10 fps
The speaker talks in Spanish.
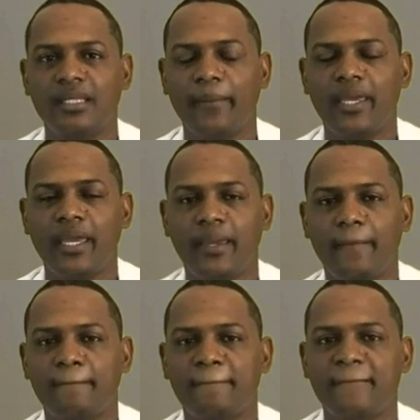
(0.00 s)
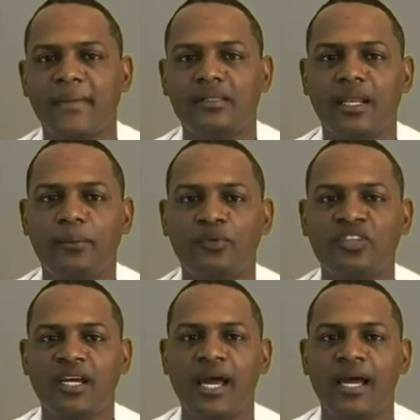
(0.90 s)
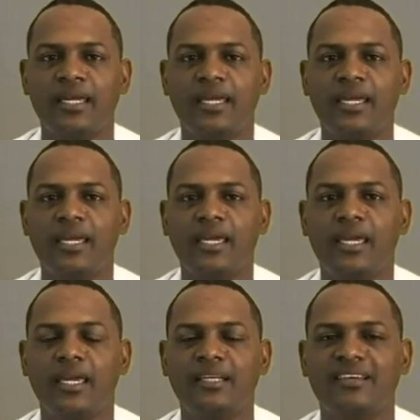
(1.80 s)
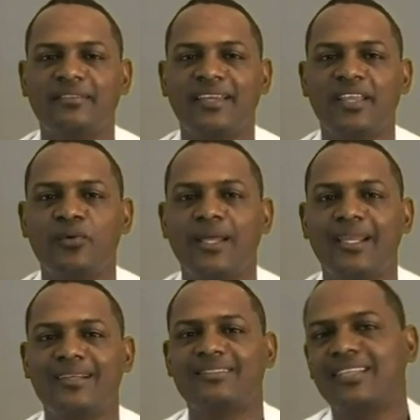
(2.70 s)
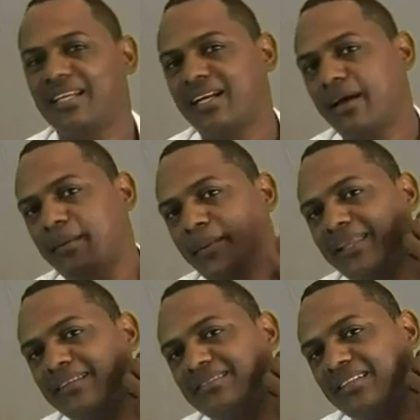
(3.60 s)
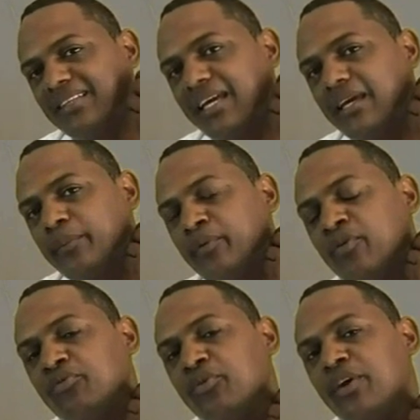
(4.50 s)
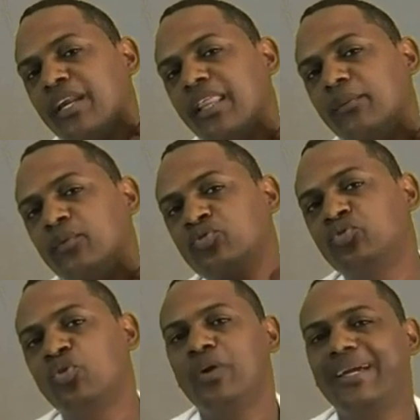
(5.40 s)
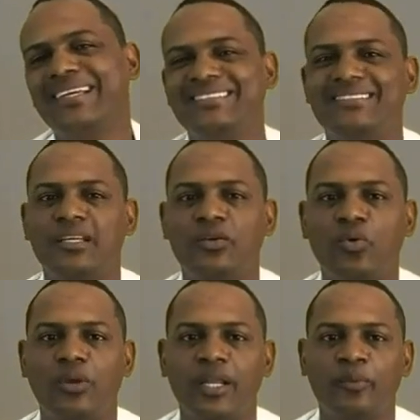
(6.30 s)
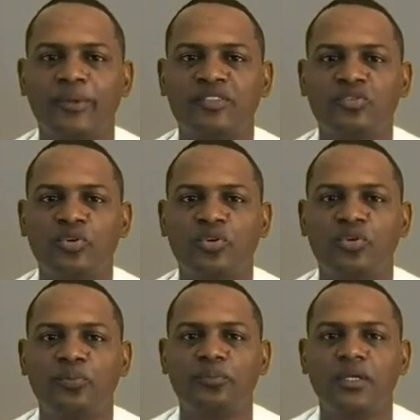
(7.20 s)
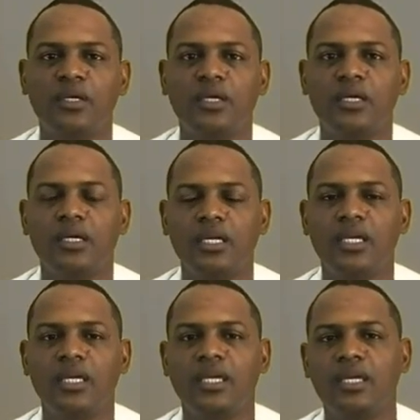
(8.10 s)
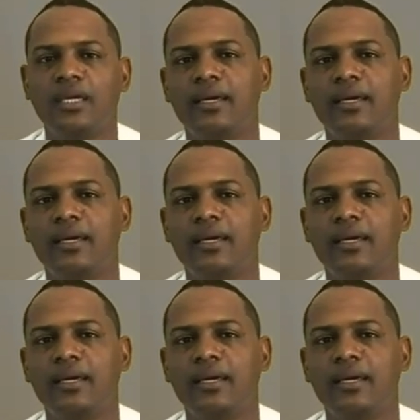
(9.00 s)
También tenemos acá que esa vena yugular externa va a descender por fuera del músculo esternocleidomastoideo y